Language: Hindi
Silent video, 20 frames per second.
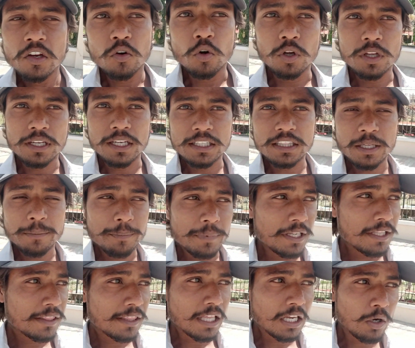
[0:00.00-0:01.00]
कोई कहता है
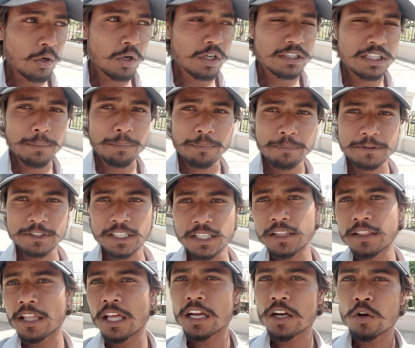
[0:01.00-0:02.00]
बीस है कोई कहता है
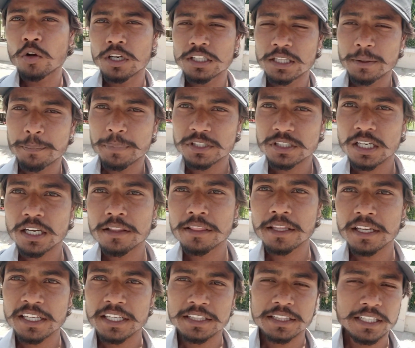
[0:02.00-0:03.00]
तीस है कोई कहता था
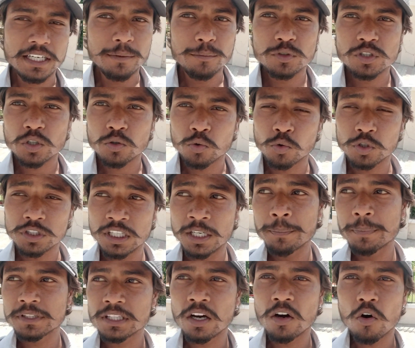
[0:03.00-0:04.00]
पचास है कितना है मुझे खुद
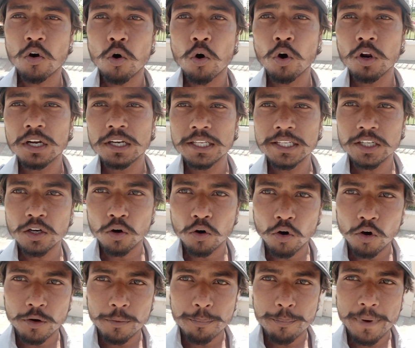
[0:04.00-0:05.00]
नहीं पता ओनली
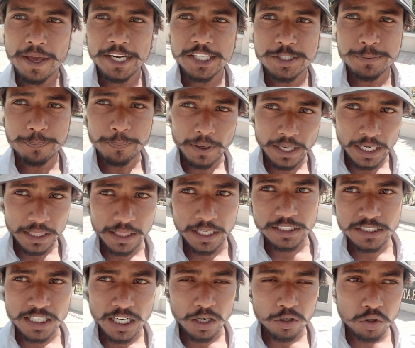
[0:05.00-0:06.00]
ऑन मैरिज पहले से
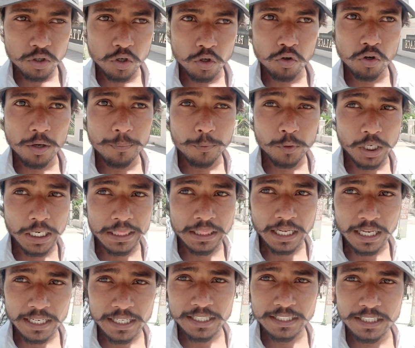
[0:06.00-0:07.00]
आज काउंट करूँगा पूरे
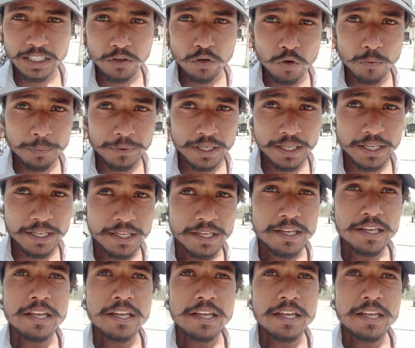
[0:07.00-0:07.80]
हिसार के अंदर घूम के